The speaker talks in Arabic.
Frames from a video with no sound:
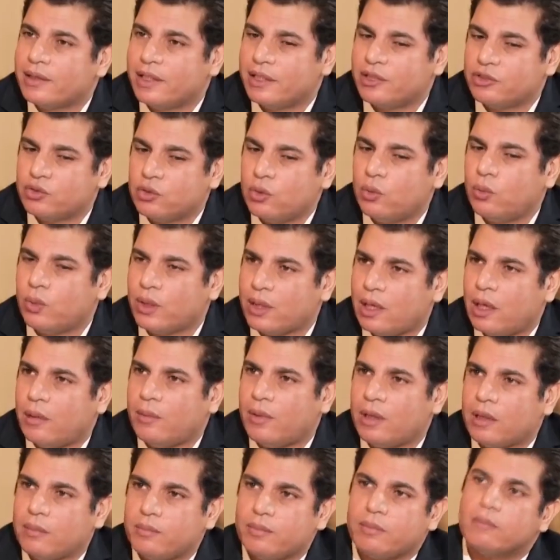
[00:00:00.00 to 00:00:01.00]
يعني شو هو
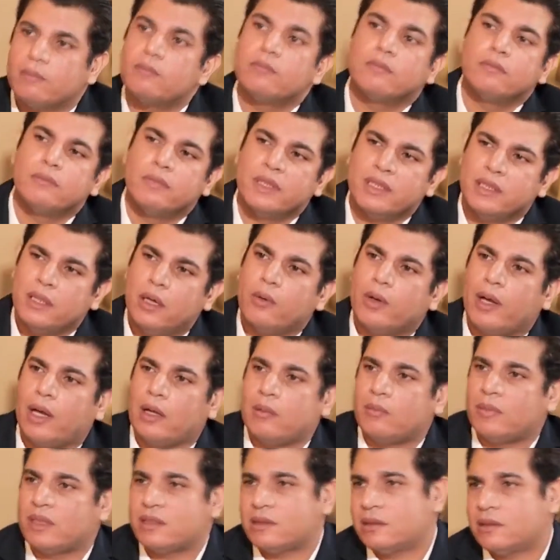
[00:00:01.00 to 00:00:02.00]
الخبر بتدوري
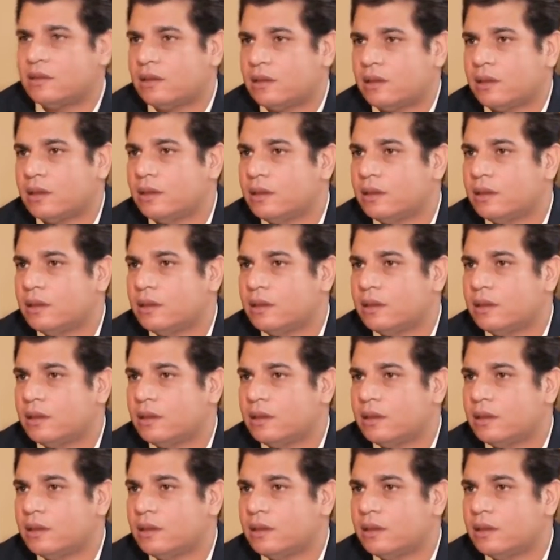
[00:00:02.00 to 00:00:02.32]
على المصدر